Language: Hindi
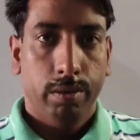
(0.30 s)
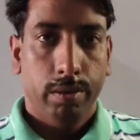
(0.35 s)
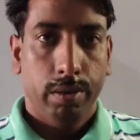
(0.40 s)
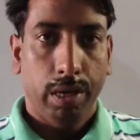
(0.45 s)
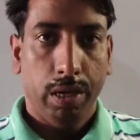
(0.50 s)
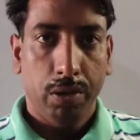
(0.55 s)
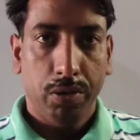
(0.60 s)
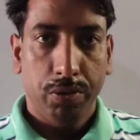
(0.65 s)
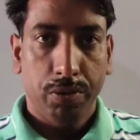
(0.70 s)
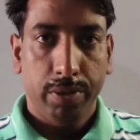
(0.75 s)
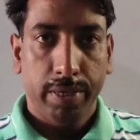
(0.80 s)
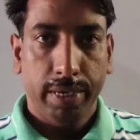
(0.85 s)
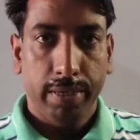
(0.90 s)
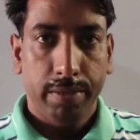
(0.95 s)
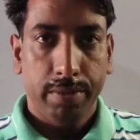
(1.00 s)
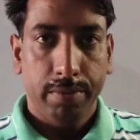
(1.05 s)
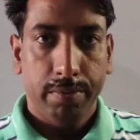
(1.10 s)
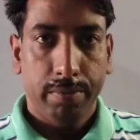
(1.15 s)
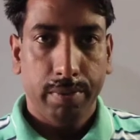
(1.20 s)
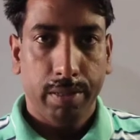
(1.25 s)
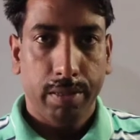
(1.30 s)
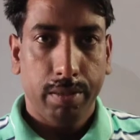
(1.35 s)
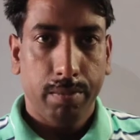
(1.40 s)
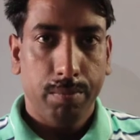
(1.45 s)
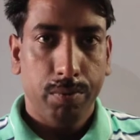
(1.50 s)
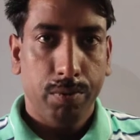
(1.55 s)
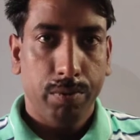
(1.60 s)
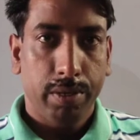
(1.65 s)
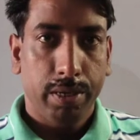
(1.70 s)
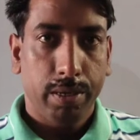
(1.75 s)
हेलो स्टूडेंट्स वेलकम
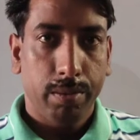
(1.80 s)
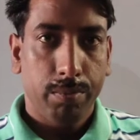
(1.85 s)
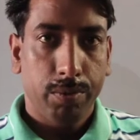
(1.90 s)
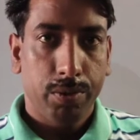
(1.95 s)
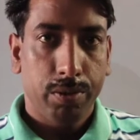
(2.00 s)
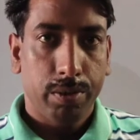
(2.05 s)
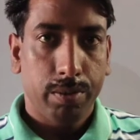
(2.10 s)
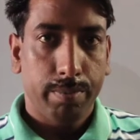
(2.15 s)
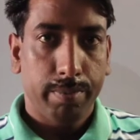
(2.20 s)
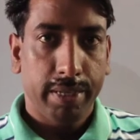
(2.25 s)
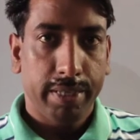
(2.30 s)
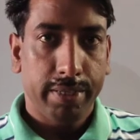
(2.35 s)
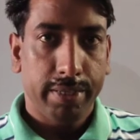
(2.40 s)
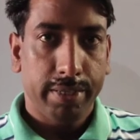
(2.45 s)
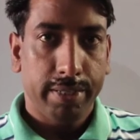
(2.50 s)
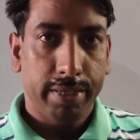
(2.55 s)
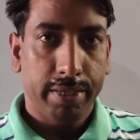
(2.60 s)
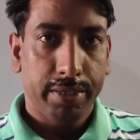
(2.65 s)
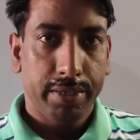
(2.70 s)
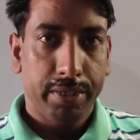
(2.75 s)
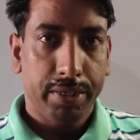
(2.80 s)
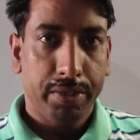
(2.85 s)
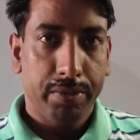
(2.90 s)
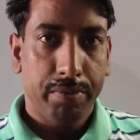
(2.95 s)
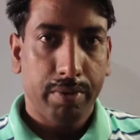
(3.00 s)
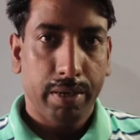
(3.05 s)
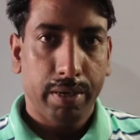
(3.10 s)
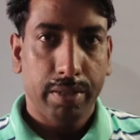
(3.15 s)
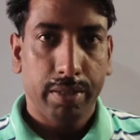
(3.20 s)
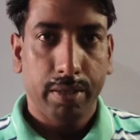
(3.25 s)
टू ग्रेड बूस्टर मैथ्स क्लासेस
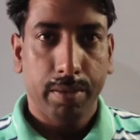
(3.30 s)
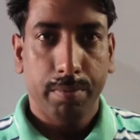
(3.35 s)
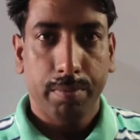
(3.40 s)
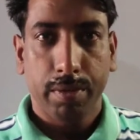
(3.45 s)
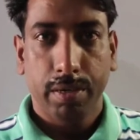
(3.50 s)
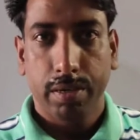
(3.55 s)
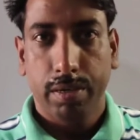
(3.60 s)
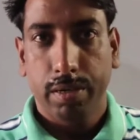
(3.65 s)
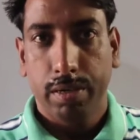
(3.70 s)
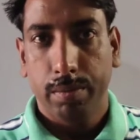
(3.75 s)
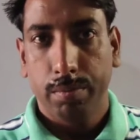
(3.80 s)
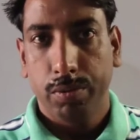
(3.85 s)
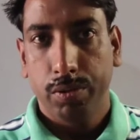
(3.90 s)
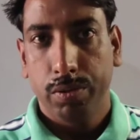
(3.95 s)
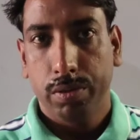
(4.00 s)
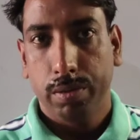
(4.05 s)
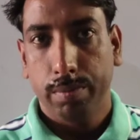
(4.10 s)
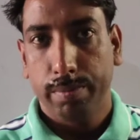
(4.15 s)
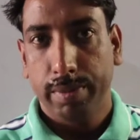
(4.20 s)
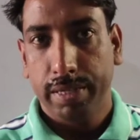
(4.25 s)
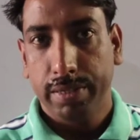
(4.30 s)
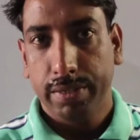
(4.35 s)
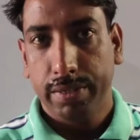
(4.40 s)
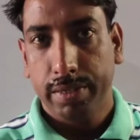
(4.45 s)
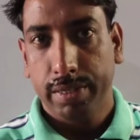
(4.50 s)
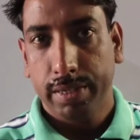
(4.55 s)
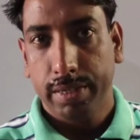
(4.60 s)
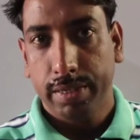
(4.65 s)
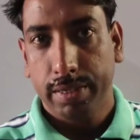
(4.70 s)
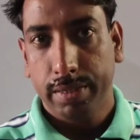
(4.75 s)
स्वागत है आपका ग्रेड बूस्टर मैथ्स
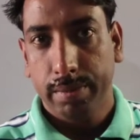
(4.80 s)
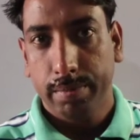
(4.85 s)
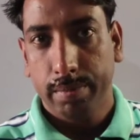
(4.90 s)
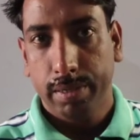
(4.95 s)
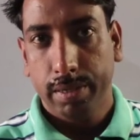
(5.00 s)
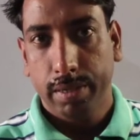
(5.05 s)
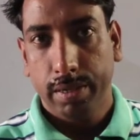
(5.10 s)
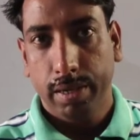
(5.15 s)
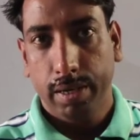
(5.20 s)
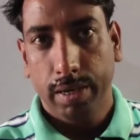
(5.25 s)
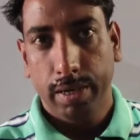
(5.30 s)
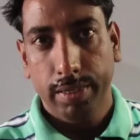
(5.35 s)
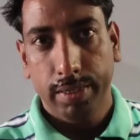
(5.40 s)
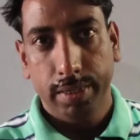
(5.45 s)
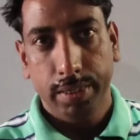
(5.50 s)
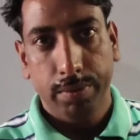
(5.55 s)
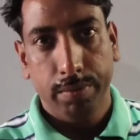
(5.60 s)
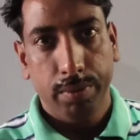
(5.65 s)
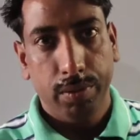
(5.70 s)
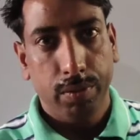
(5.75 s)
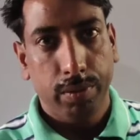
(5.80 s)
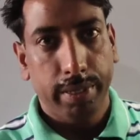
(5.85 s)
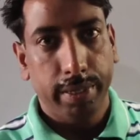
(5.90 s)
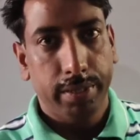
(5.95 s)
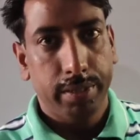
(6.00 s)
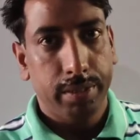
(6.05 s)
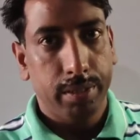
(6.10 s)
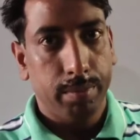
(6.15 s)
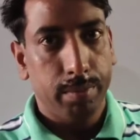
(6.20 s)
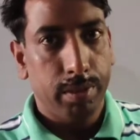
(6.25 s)
क्लासेस में आज इस वीडियो
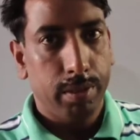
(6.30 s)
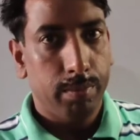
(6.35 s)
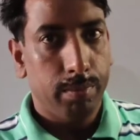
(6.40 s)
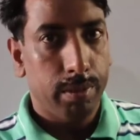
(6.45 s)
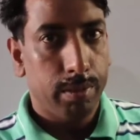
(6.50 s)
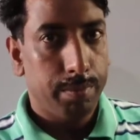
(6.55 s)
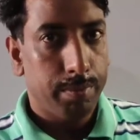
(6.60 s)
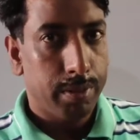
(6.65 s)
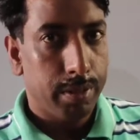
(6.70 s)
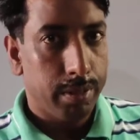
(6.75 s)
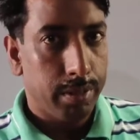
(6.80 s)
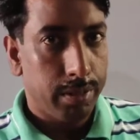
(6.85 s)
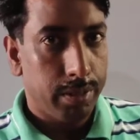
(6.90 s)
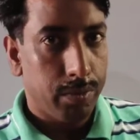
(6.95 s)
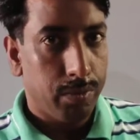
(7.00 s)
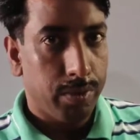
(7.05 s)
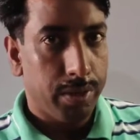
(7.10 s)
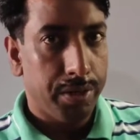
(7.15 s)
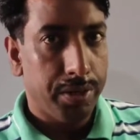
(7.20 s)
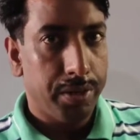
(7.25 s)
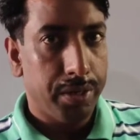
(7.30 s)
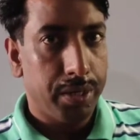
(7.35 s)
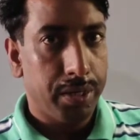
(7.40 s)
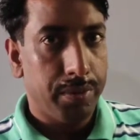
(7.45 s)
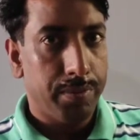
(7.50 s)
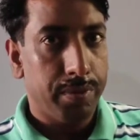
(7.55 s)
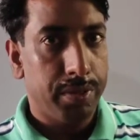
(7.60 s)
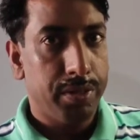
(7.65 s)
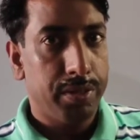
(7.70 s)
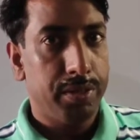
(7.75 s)
लेक्चर में हम आपके लिए क्वाड्रेटिक
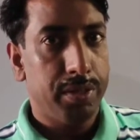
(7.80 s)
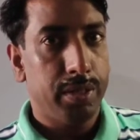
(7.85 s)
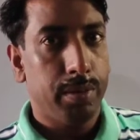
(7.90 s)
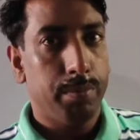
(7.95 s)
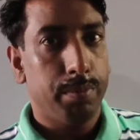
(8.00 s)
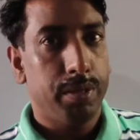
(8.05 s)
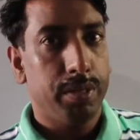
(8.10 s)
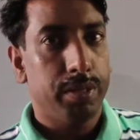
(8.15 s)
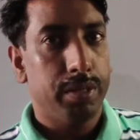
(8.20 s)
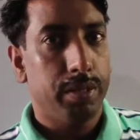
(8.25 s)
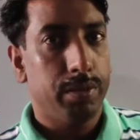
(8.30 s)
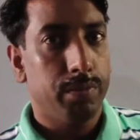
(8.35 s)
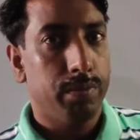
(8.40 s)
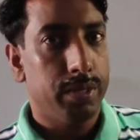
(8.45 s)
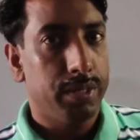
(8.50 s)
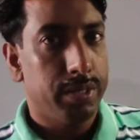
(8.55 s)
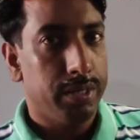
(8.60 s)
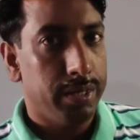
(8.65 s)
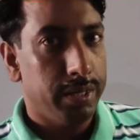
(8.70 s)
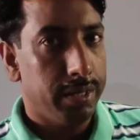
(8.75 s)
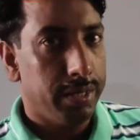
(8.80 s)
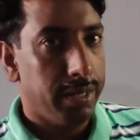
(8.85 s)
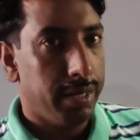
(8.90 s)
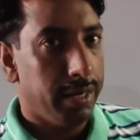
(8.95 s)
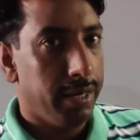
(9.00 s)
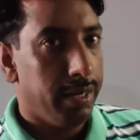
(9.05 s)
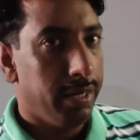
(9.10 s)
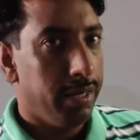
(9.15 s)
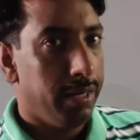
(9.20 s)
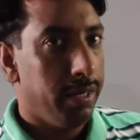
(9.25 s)
इक्वेशन चैप्टर से क्वेश्चन लेकर
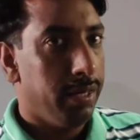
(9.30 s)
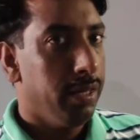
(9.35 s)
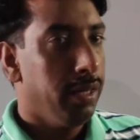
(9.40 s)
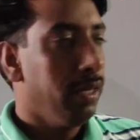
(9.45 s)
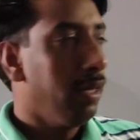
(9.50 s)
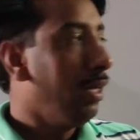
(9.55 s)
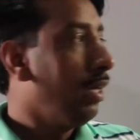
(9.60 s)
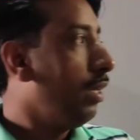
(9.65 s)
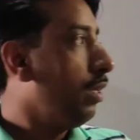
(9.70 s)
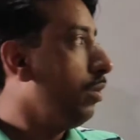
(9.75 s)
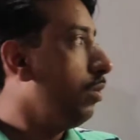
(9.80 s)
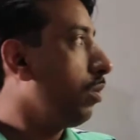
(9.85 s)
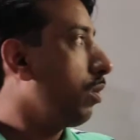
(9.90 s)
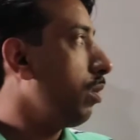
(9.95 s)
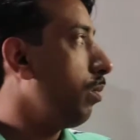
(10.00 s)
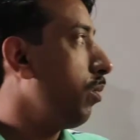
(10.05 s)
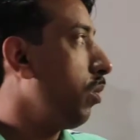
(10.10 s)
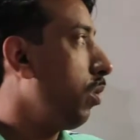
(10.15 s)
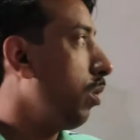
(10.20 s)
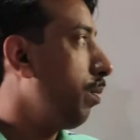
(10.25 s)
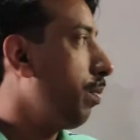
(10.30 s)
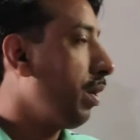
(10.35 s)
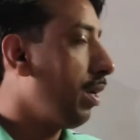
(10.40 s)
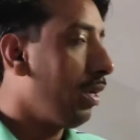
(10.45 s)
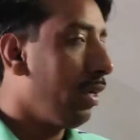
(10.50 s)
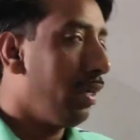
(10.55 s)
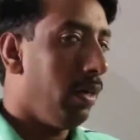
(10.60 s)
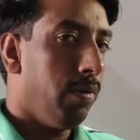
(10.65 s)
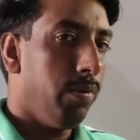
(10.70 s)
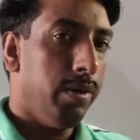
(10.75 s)
आए हैं जो कि बोर्ड पर
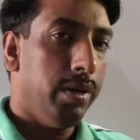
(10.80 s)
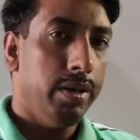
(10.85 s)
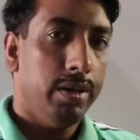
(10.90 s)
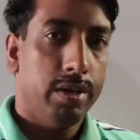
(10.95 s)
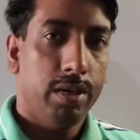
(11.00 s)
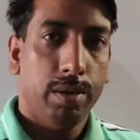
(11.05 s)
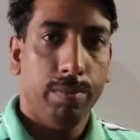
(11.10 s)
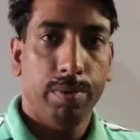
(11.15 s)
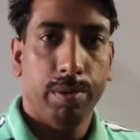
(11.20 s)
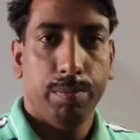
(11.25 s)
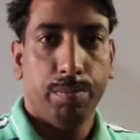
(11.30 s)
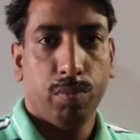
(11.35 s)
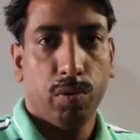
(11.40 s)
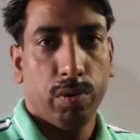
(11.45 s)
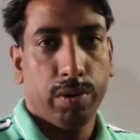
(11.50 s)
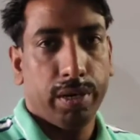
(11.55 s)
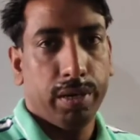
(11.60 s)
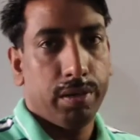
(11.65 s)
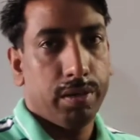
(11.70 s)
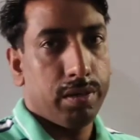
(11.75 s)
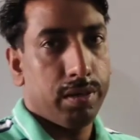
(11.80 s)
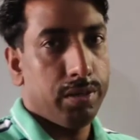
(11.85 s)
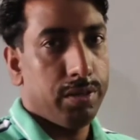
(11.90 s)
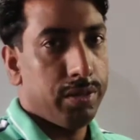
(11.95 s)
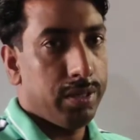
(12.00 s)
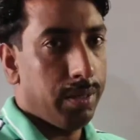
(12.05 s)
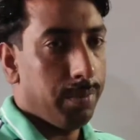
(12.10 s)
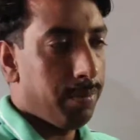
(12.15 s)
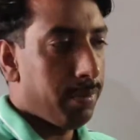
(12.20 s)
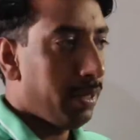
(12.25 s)
लिखा हुआ है काफ़ी इंपॉर्टेंट
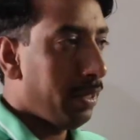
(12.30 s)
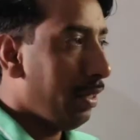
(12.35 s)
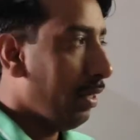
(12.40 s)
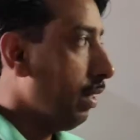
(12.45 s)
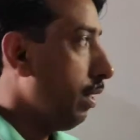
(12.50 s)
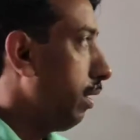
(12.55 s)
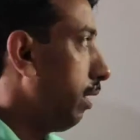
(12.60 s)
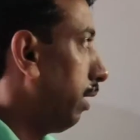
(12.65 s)
कंसेप्ट है